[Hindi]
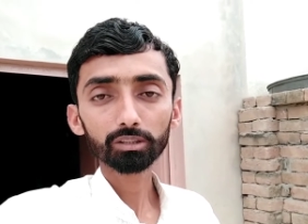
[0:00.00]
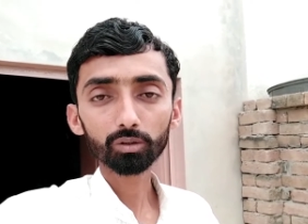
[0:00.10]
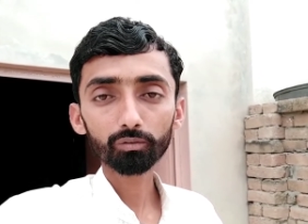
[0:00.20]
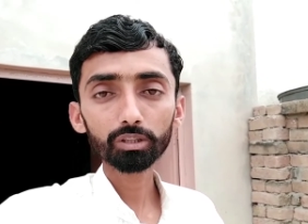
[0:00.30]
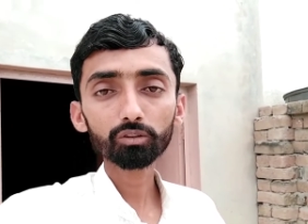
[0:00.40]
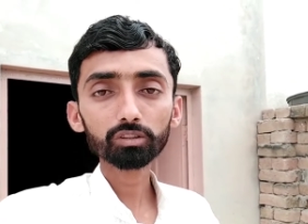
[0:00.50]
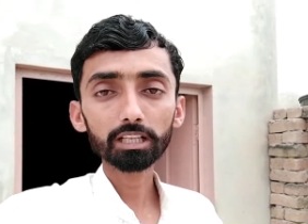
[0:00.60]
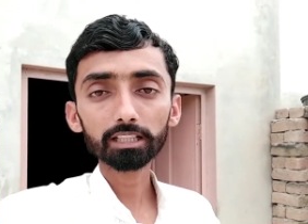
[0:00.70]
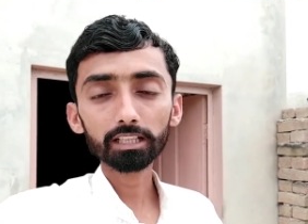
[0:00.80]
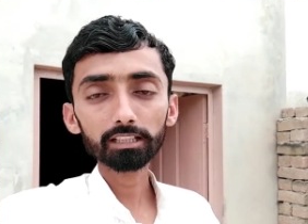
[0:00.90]
तो वीडियो
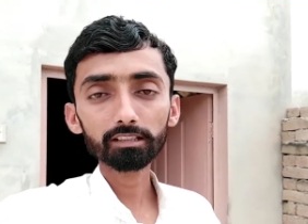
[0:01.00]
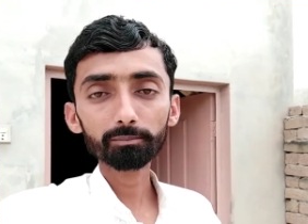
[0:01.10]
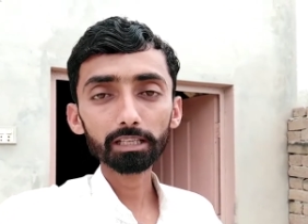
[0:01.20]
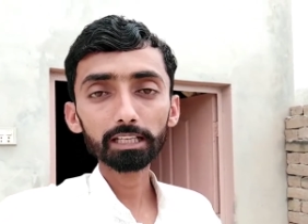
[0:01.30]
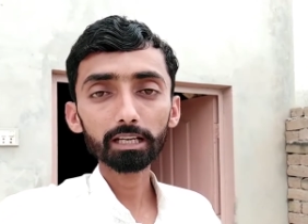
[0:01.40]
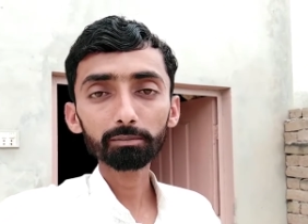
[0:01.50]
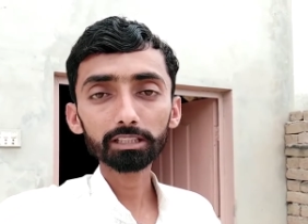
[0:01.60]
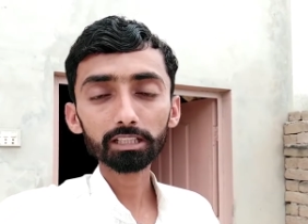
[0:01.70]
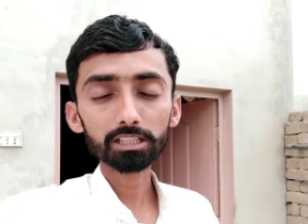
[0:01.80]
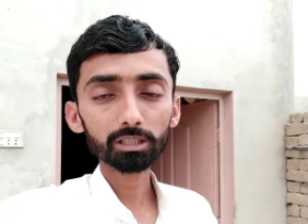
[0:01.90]
स्टार्ट करने से पहले अभी
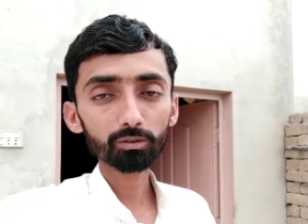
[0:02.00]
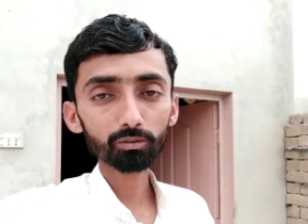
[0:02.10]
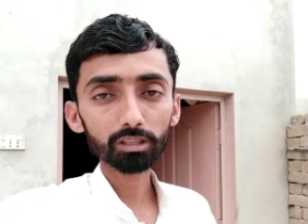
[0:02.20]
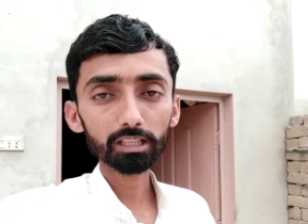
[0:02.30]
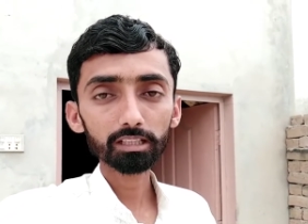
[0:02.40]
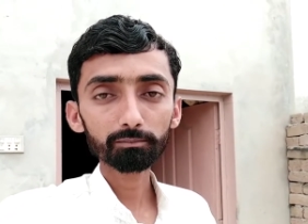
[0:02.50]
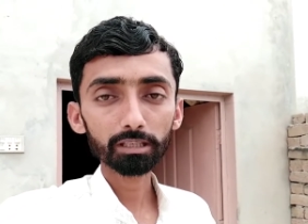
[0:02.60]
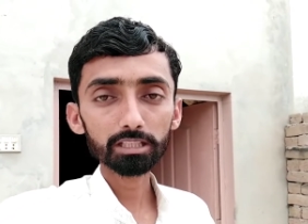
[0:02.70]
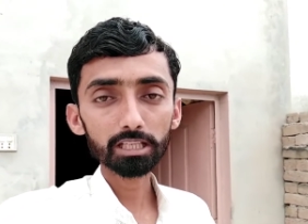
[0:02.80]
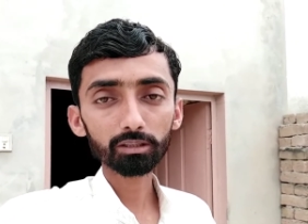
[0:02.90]
तक जिन लोगों ने
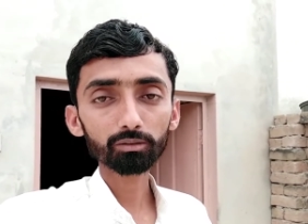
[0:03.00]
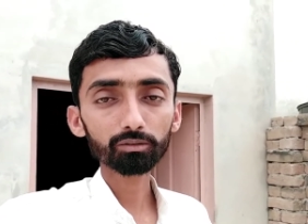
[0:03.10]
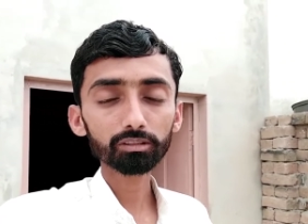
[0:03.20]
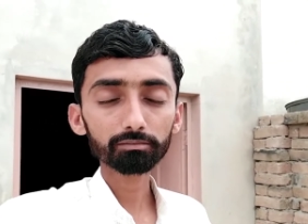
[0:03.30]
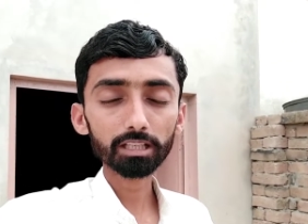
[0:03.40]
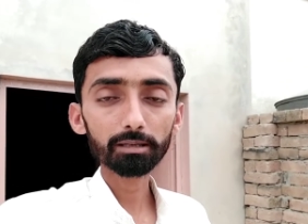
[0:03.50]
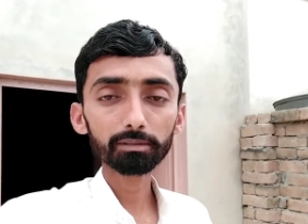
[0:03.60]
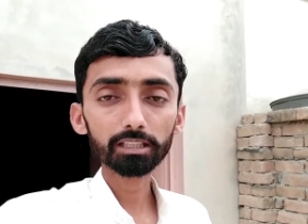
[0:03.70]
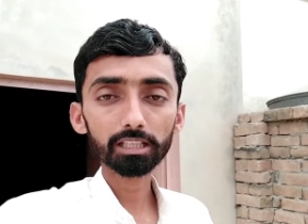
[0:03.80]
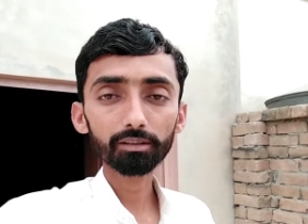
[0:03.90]
मेरे चैनल को सब्सक्राइब
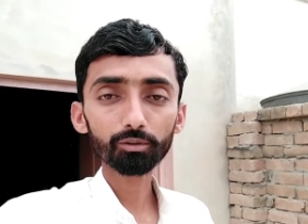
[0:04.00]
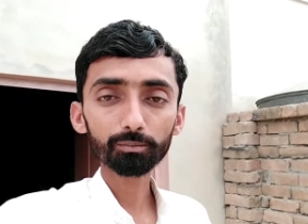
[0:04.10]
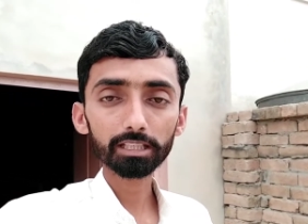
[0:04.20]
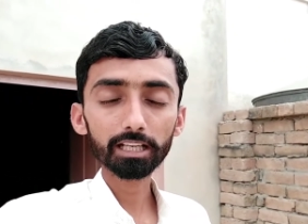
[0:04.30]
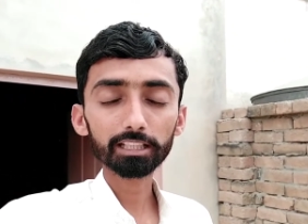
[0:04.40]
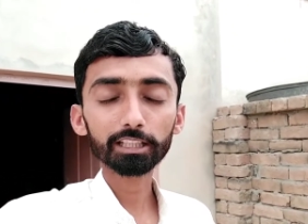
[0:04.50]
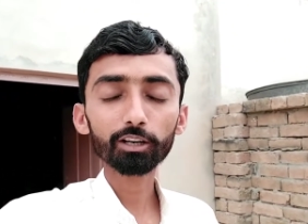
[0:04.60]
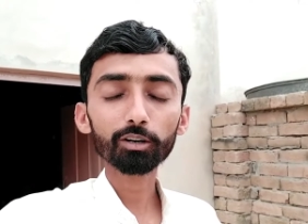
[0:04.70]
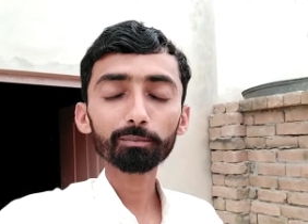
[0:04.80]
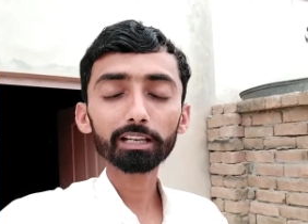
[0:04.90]
नहीं किया वो भी कर दें
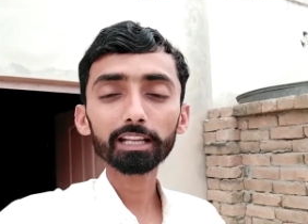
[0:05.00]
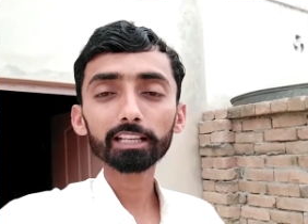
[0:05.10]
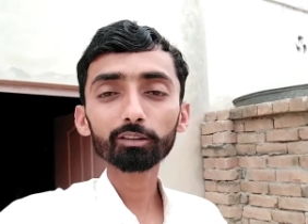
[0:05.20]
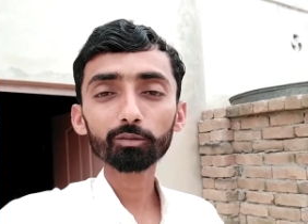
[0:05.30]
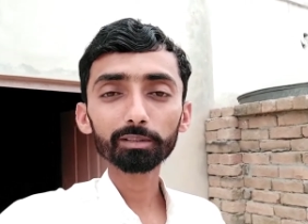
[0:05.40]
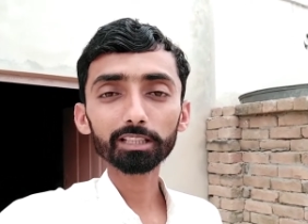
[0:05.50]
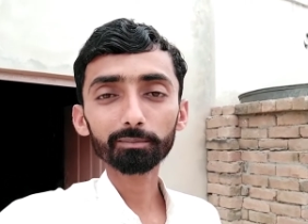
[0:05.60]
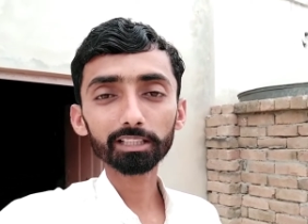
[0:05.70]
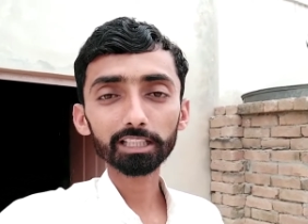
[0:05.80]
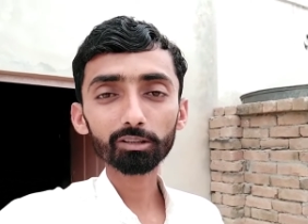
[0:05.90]
और बेल आइकन को भी
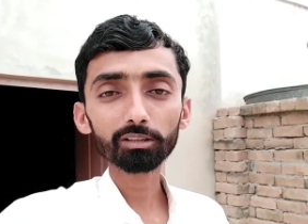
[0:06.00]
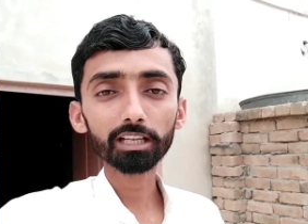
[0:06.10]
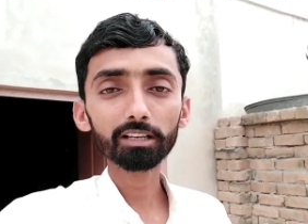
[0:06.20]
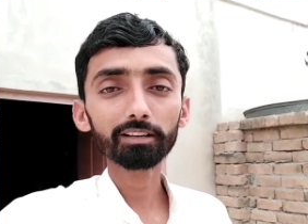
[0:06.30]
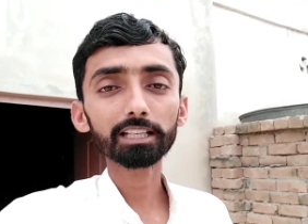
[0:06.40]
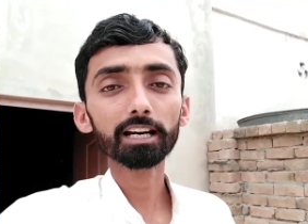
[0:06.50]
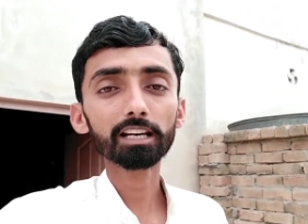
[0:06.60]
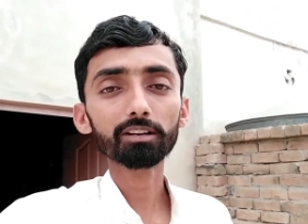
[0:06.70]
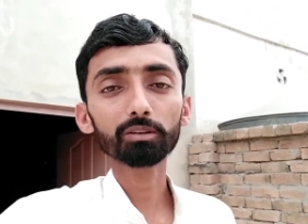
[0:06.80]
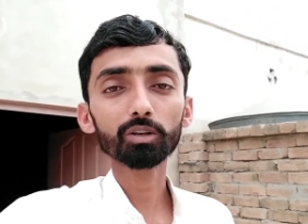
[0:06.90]
दबा दें क्योंकि आने वाली हर
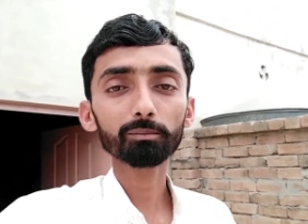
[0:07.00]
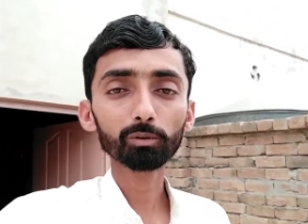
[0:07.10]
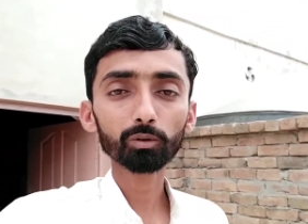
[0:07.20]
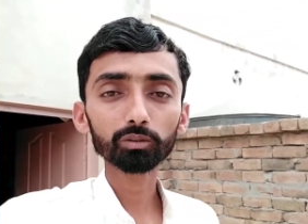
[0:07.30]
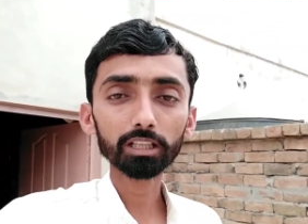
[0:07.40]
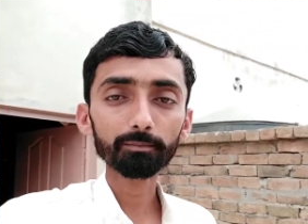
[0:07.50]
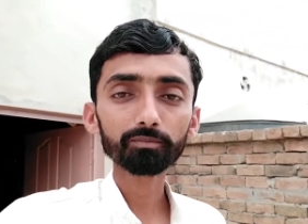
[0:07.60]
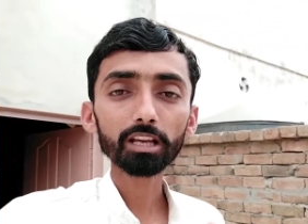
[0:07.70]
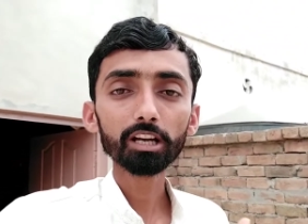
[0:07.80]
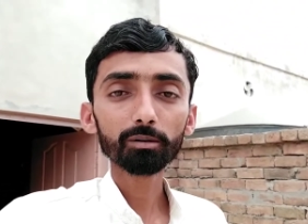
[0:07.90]
नई वीडियो आप लोगों तक
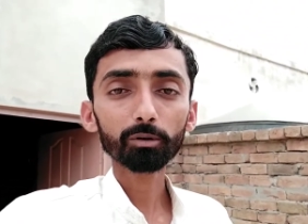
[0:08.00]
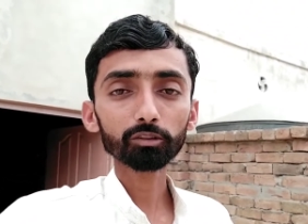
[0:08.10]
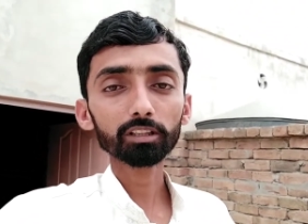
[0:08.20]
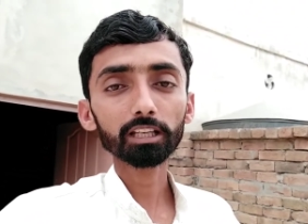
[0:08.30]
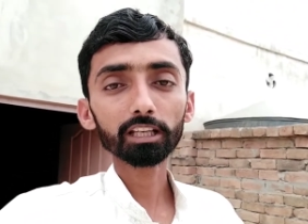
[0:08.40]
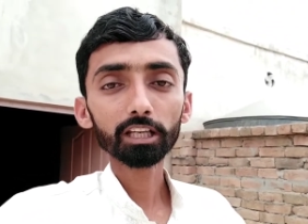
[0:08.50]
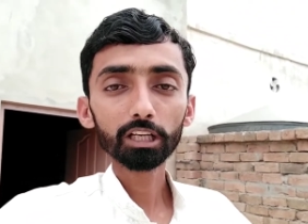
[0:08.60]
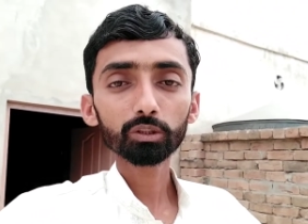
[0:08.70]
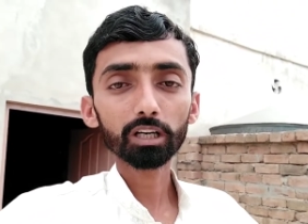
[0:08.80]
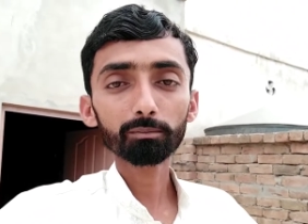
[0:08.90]
पहुंच सके
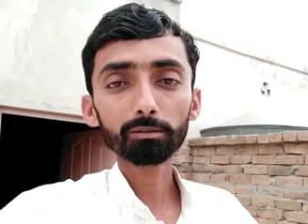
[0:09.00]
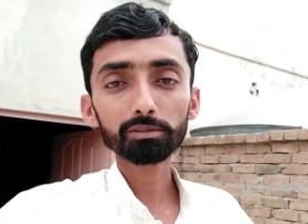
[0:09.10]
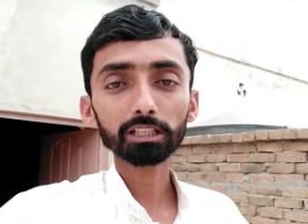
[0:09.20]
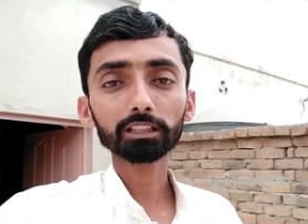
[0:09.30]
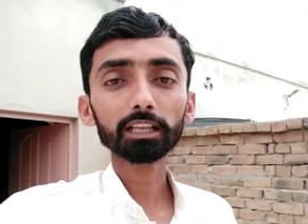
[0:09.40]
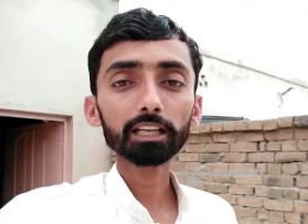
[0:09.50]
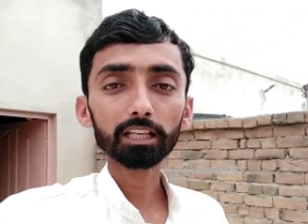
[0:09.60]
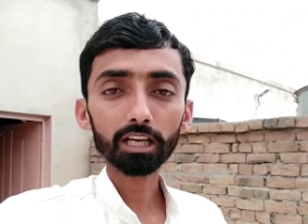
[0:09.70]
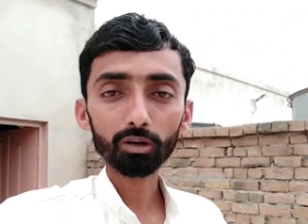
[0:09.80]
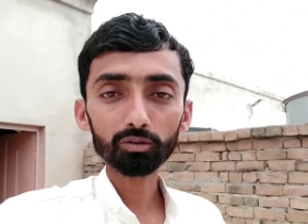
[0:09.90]
तो अब हम चलते हैं
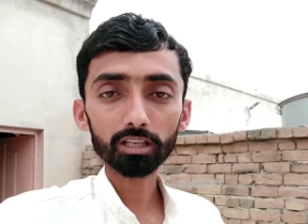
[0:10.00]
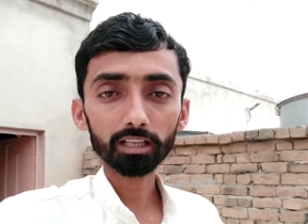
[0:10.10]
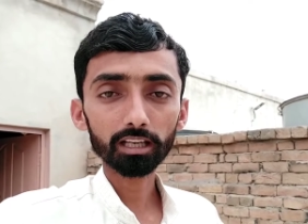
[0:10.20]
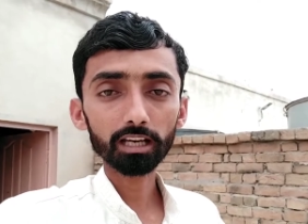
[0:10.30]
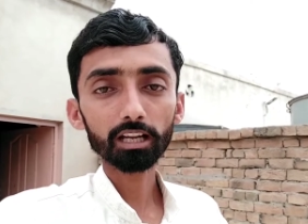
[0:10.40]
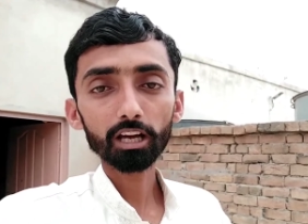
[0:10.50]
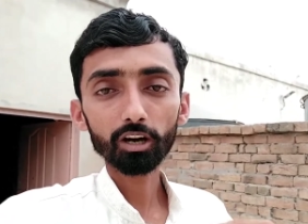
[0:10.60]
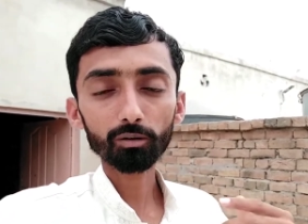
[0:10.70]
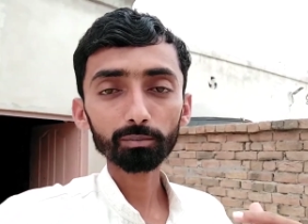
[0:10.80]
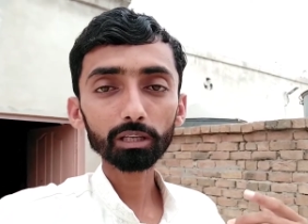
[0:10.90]
नानो जान के घर
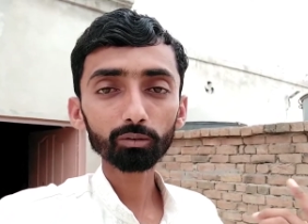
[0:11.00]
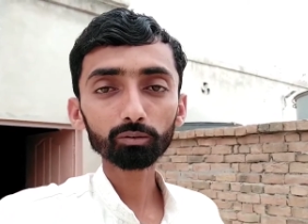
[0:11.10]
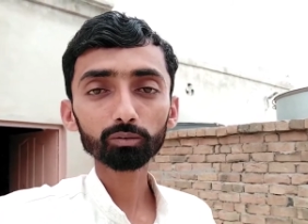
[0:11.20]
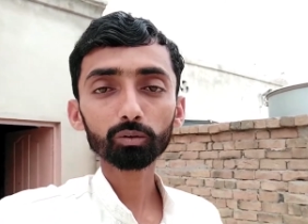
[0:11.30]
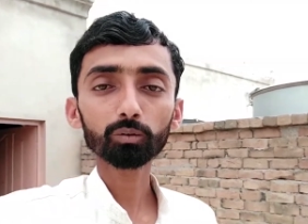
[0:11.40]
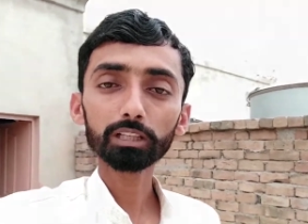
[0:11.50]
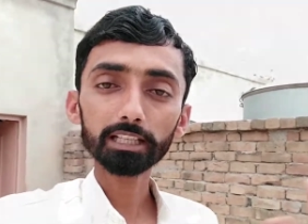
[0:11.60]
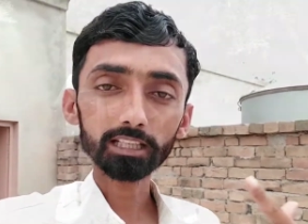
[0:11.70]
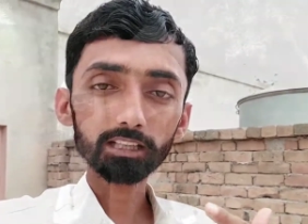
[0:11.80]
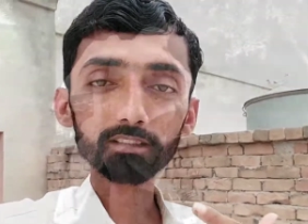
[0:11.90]
और फिर उसको
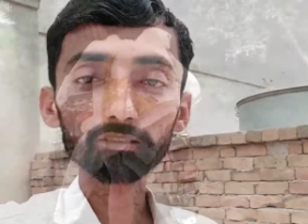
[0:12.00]
लेकर